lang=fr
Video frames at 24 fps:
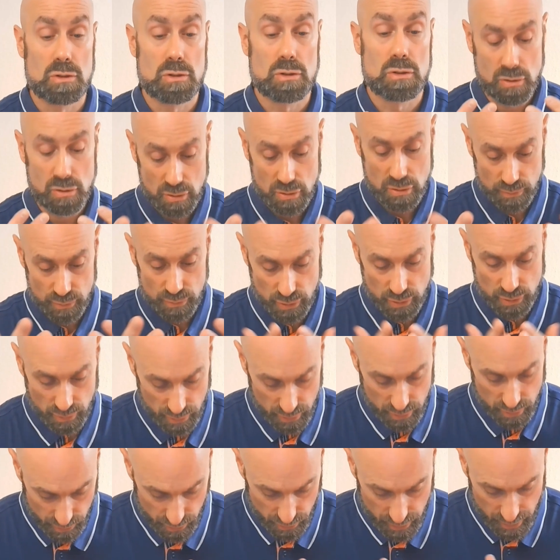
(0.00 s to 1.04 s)
comme j'en
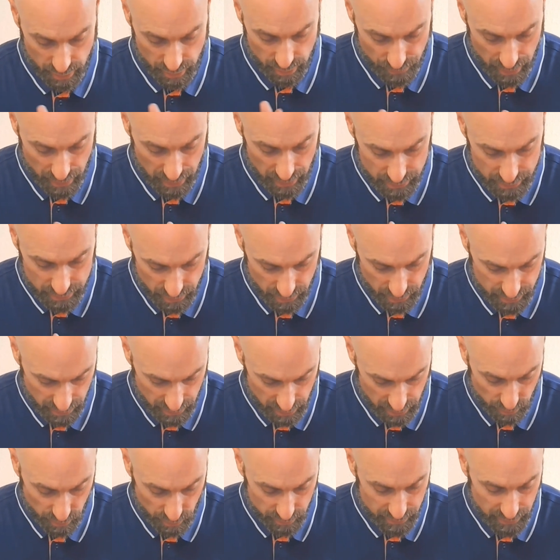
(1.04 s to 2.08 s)
ai parlé dans un
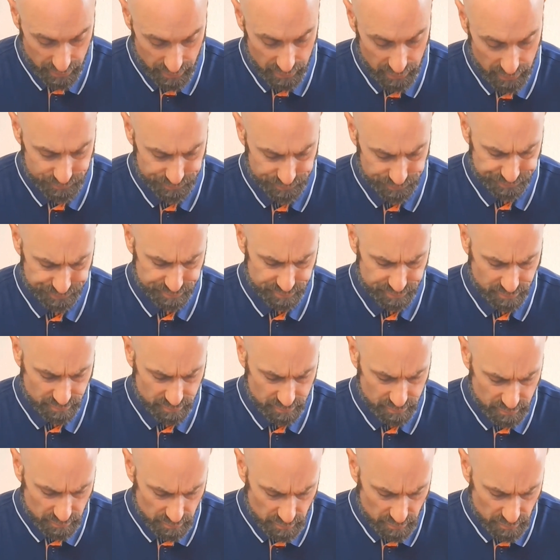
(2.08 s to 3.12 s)
commentaire,
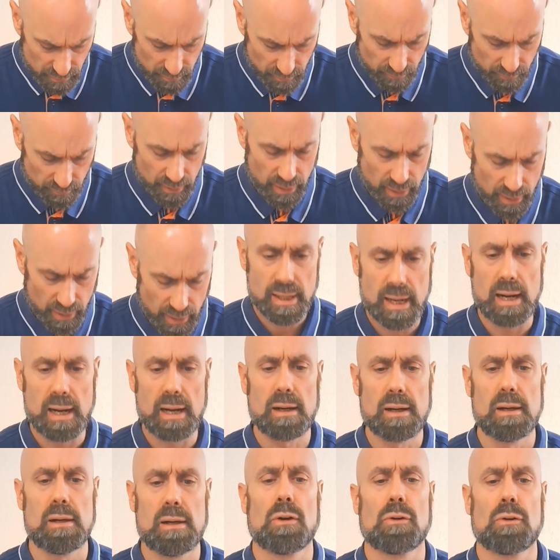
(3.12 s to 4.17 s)
il y a
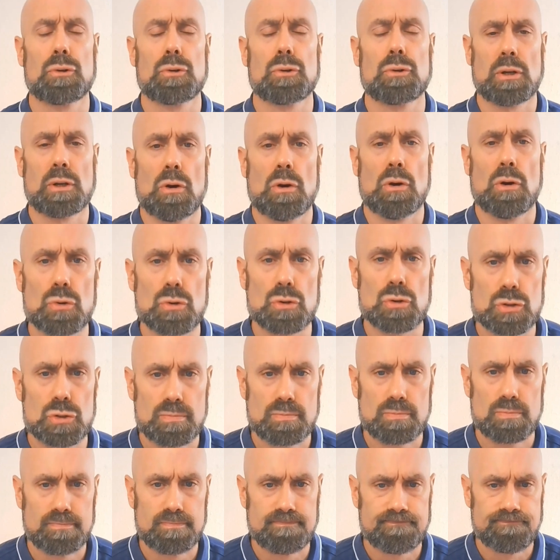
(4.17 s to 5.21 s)
l'entretien d'embauche.
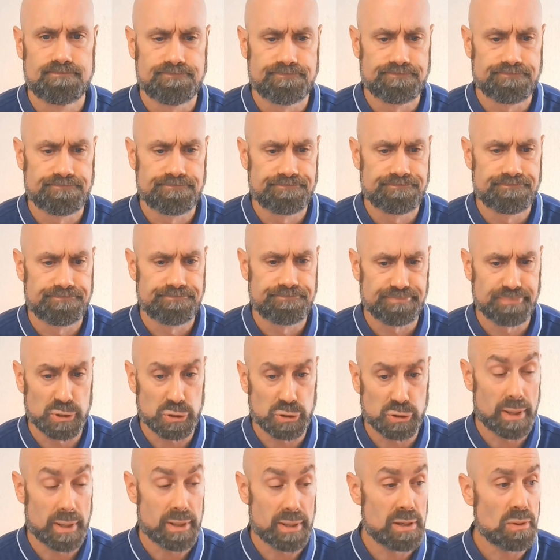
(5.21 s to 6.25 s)
Parce
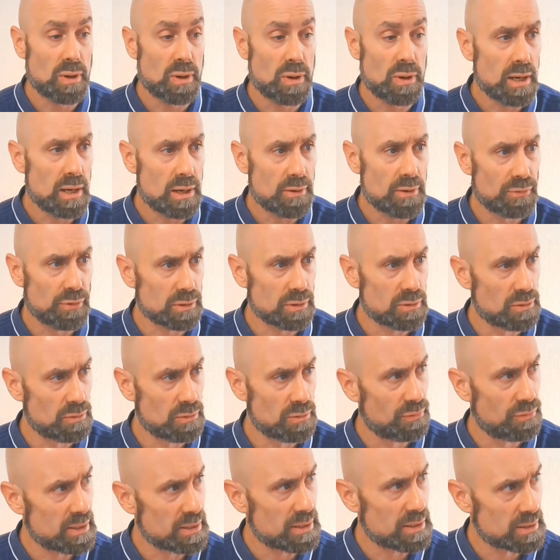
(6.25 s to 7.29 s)
qu'on m'a dit, ouais, il faudrait que tu
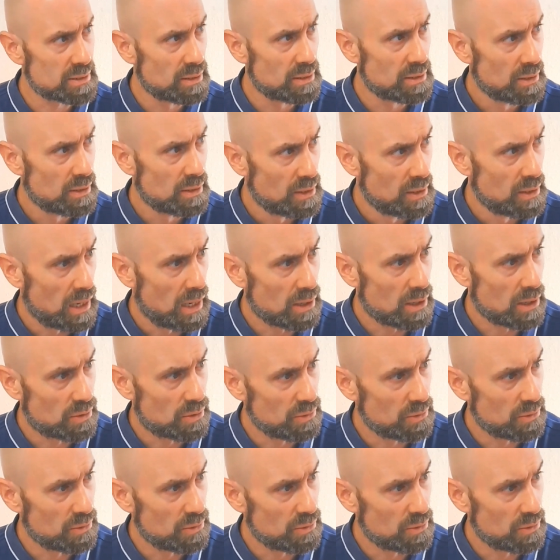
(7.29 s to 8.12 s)
fasses à quand une,